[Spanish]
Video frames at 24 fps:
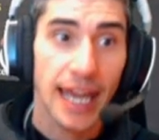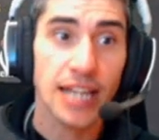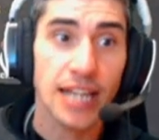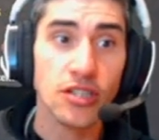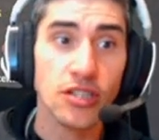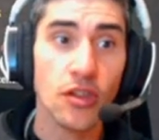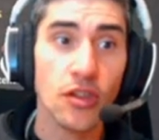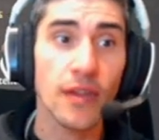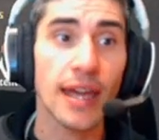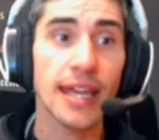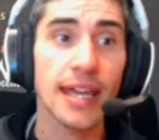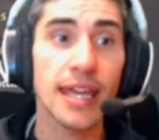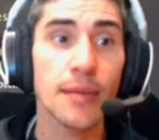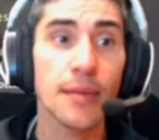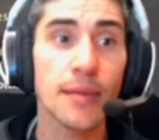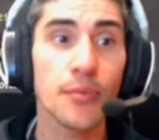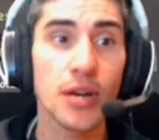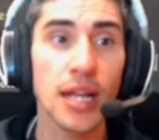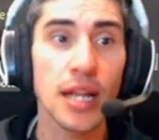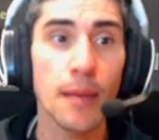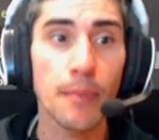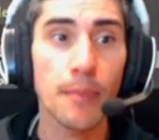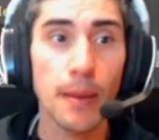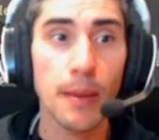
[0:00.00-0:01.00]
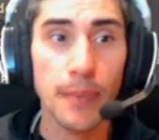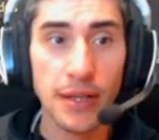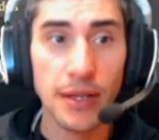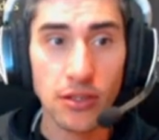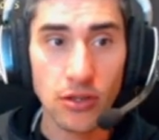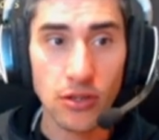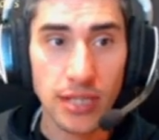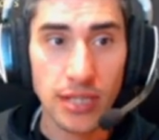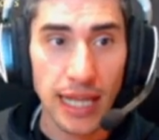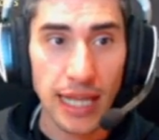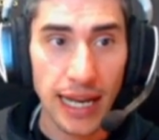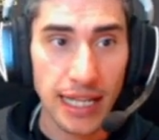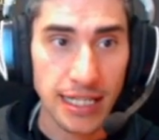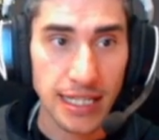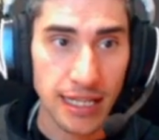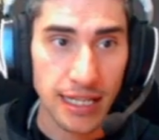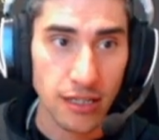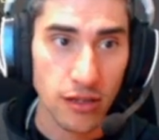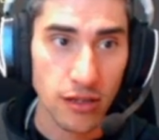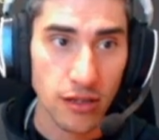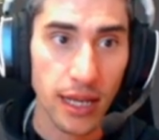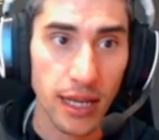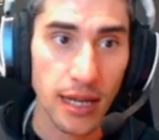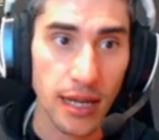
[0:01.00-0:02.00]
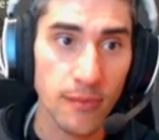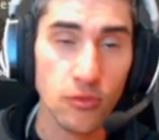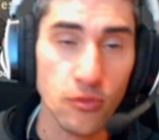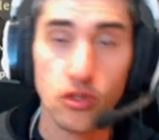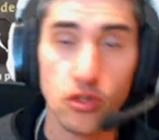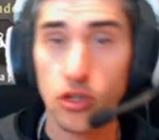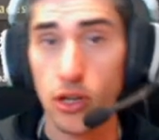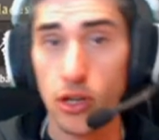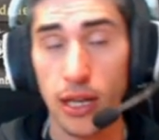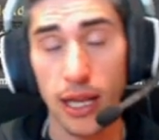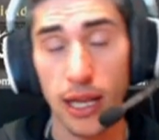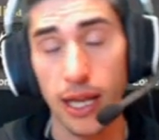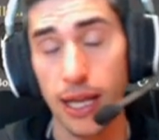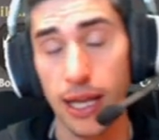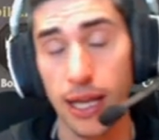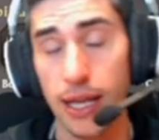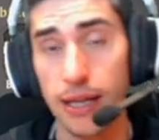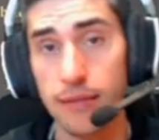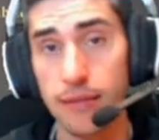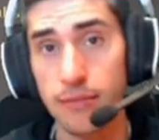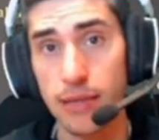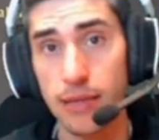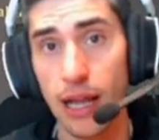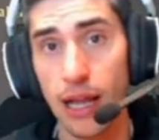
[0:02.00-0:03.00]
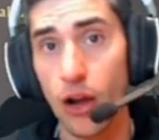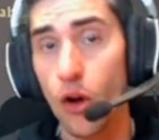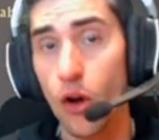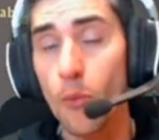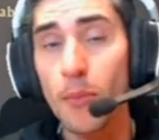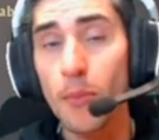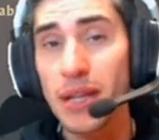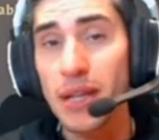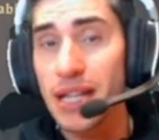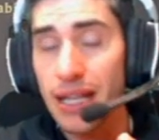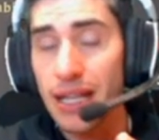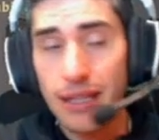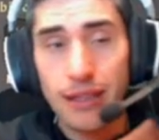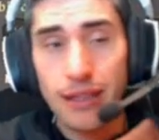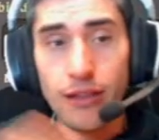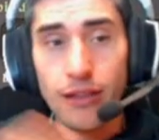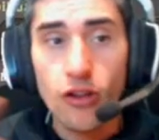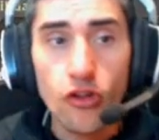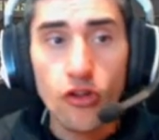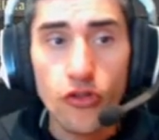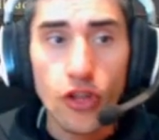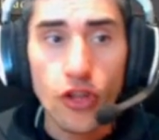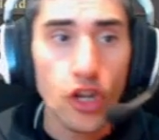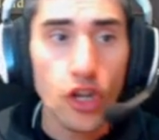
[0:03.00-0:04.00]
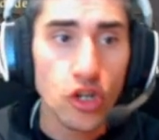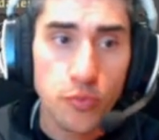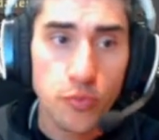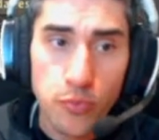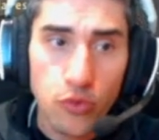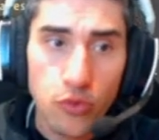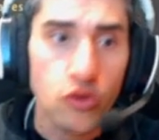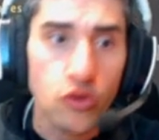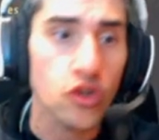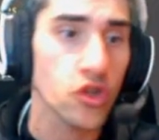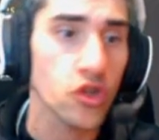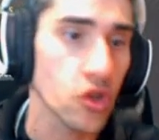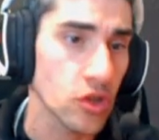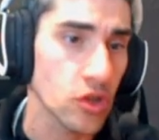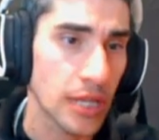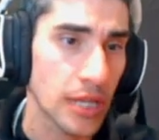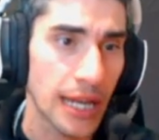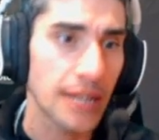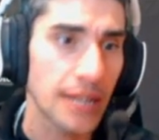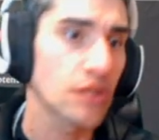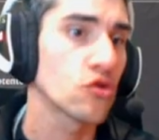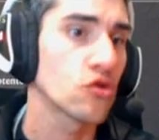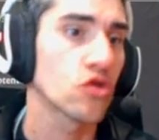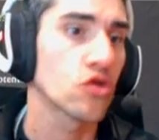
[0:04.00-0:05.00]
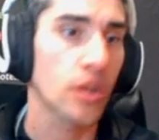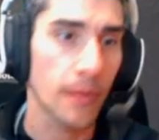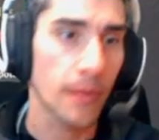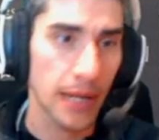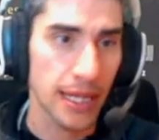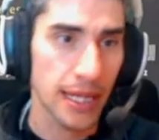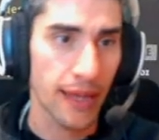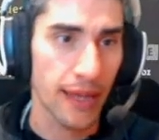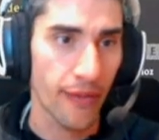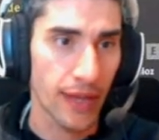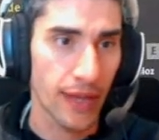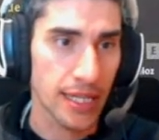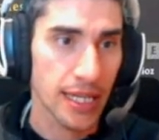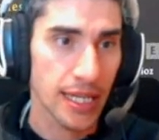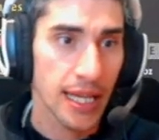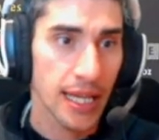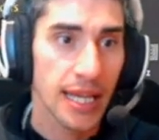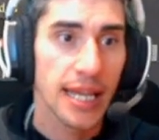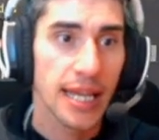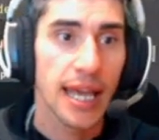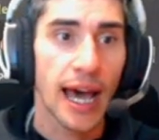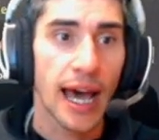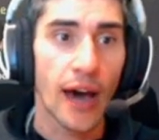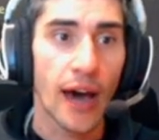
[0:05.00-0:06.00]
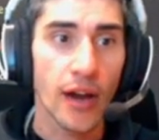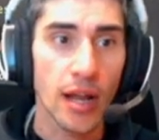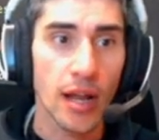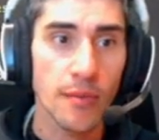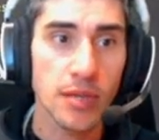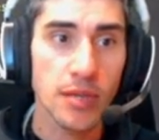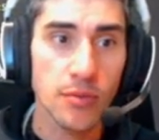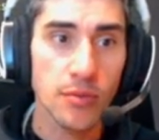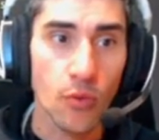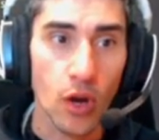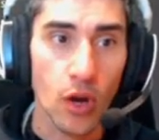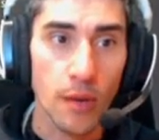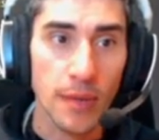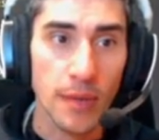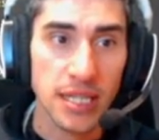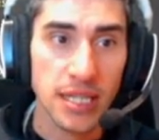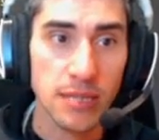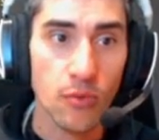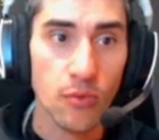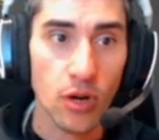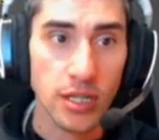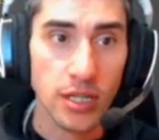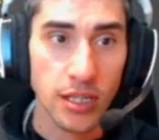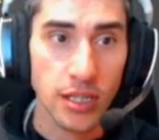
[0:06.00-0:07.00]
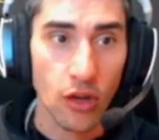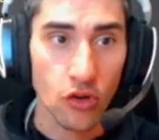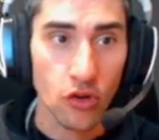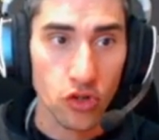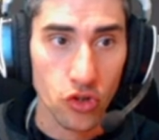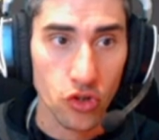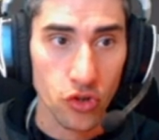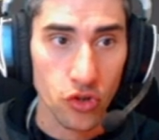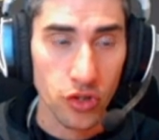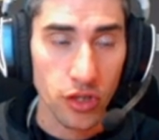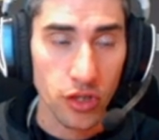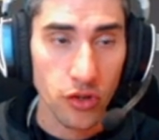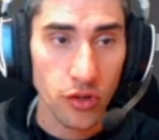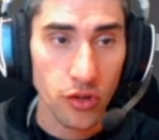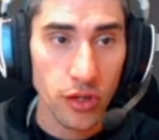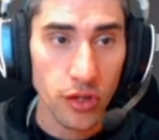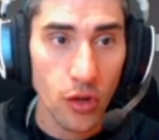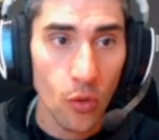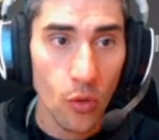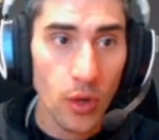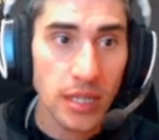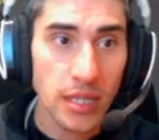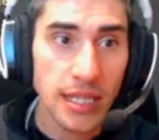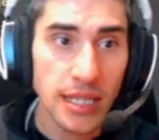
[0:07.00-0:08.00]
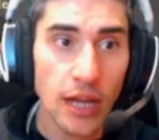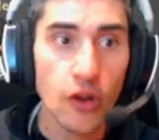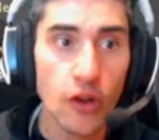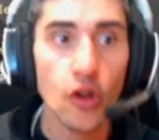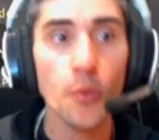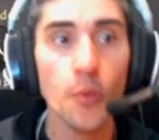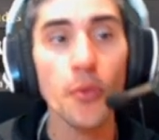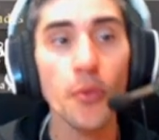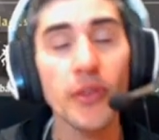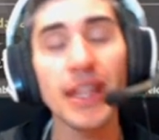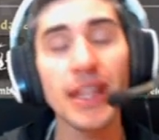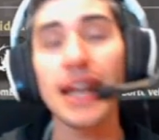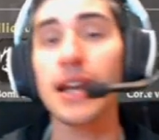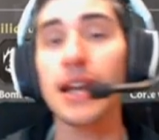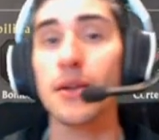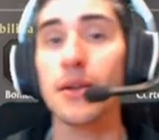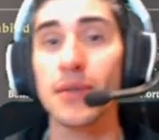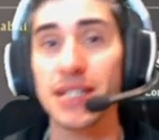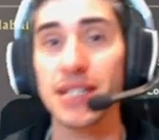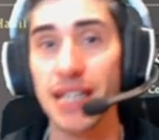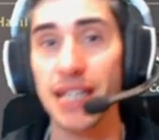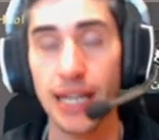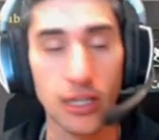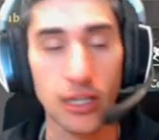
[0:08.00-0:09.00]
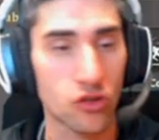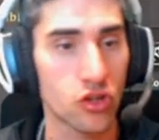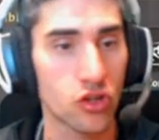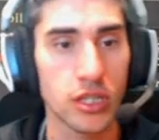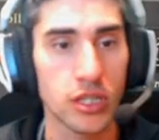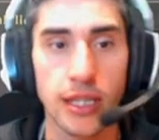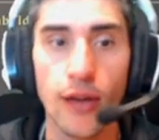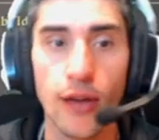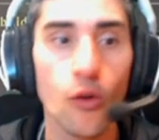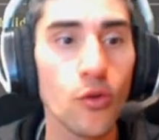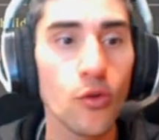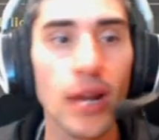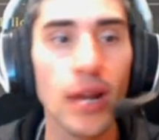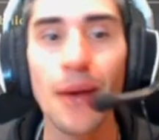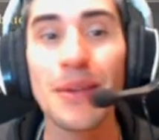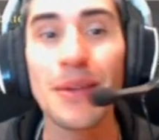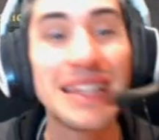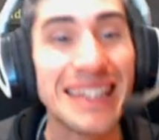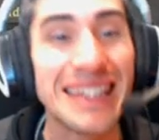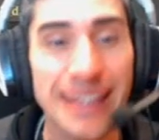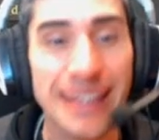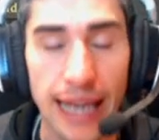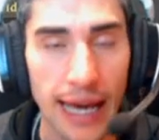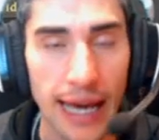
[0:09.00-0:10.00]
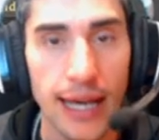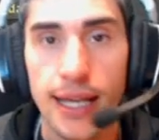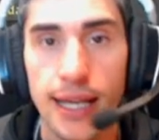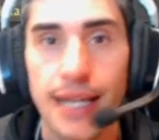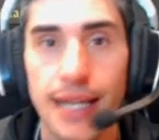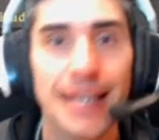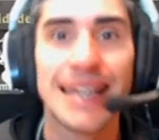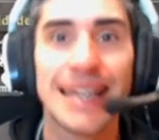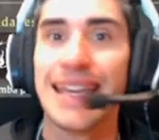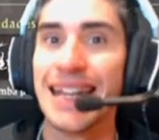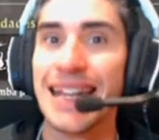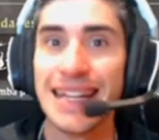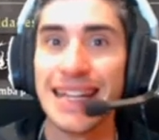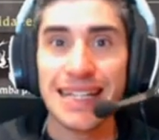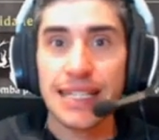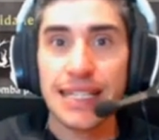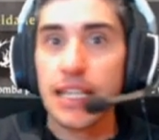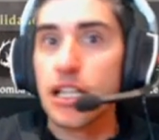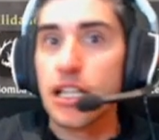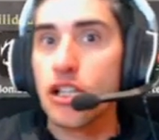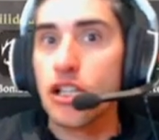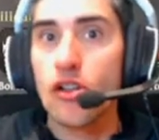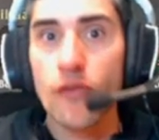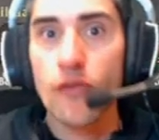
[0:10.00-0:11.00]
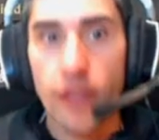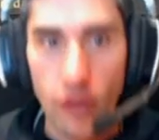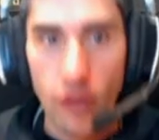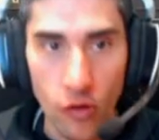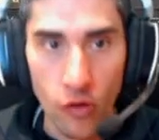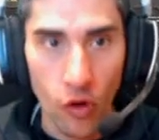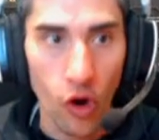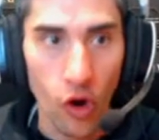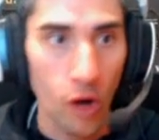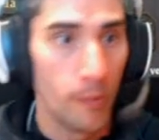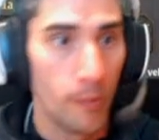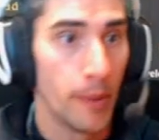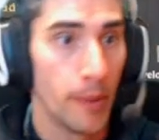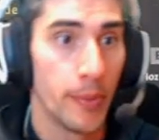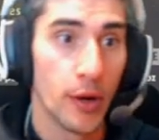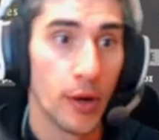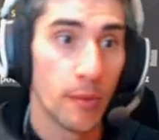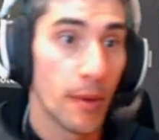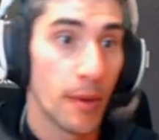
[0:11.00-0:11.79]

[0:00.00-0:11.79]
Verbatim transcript: de aquí que pone PP totales es, digamos, la combinación de los puntos totales de tus habilidades. Ahora mismo el máximo que tengo son 250, no podrían rebasar eso. Si tengo una habilidad que les destroza de un golpe, pero me